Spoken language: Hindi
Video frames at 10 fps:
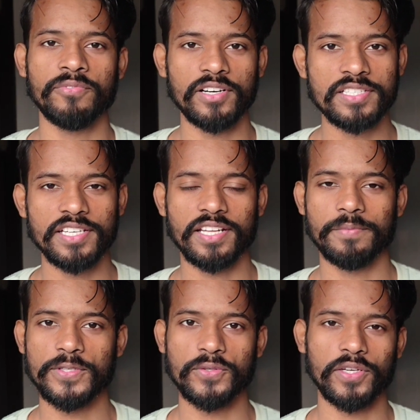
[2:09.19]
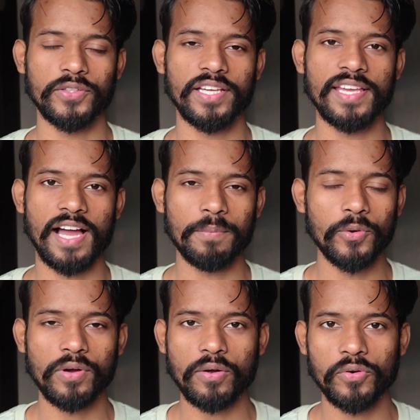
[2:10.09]
फर्स्ट ईयर के बच्चों की तो देखिए आप
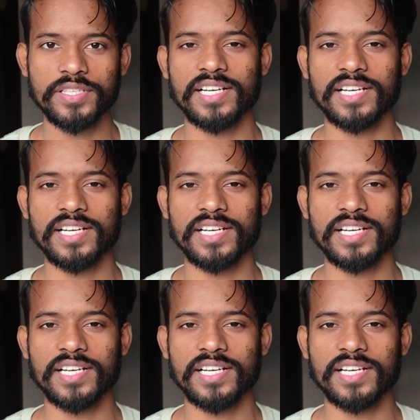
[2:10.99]
लोगों का कोई